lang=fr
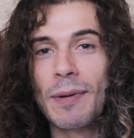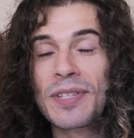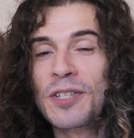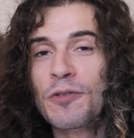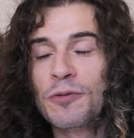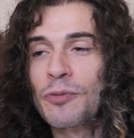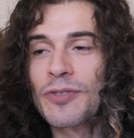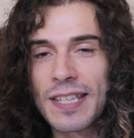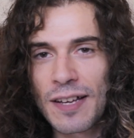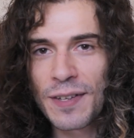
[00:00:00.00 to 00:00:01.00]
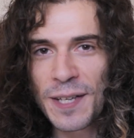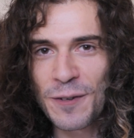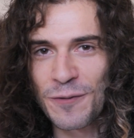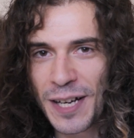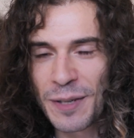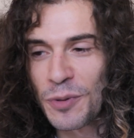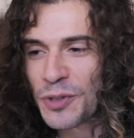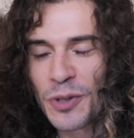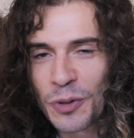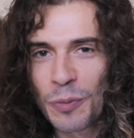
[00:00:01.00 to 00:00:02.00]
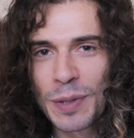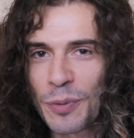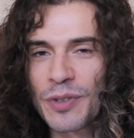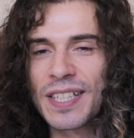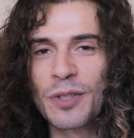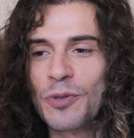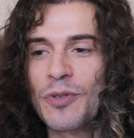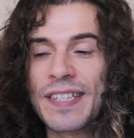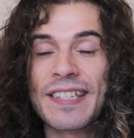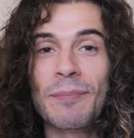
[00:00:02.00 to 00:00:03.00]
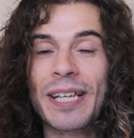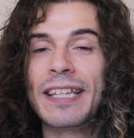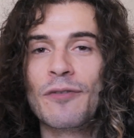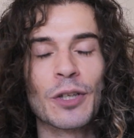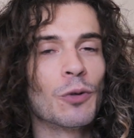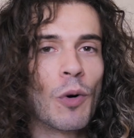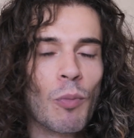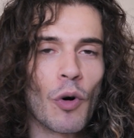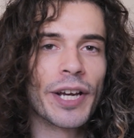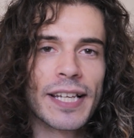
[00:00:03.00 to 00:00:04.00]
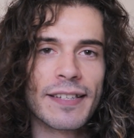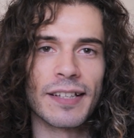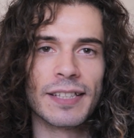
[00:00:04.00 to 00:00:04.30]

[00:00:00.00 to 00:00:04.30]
Et même si au fond on savait vaguement, sans trop y penser, que ce système il était fait que pour broyer les